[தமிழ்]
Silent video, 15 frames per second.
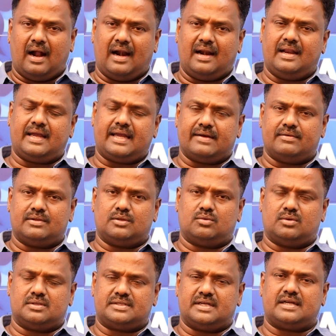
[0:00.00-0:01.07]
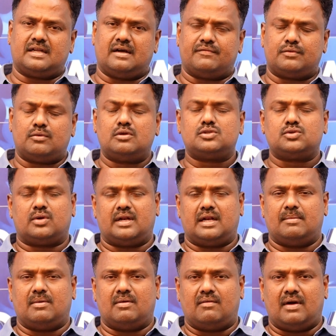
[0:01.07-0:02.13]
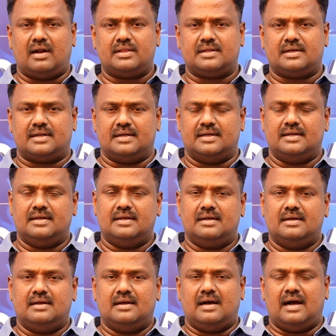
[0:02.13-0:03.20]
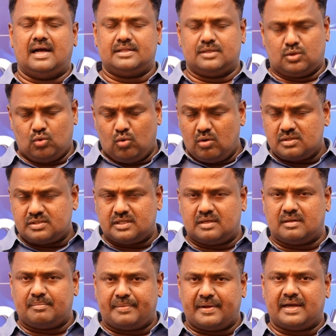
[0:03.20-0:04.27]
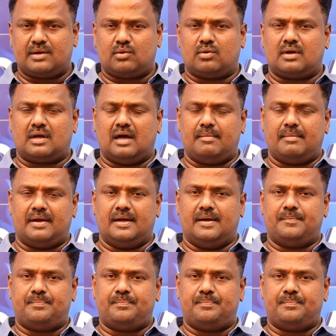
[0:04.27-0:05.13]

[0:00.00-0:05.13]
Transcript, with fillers: அன்னைக்கு வந்து ஒரு செட் ஆஃப் ரூல்ஸோடு நம்ம வாழ்ந்துட்டு அது ரூல்ஸுன்னு பேர் கொடுக்காம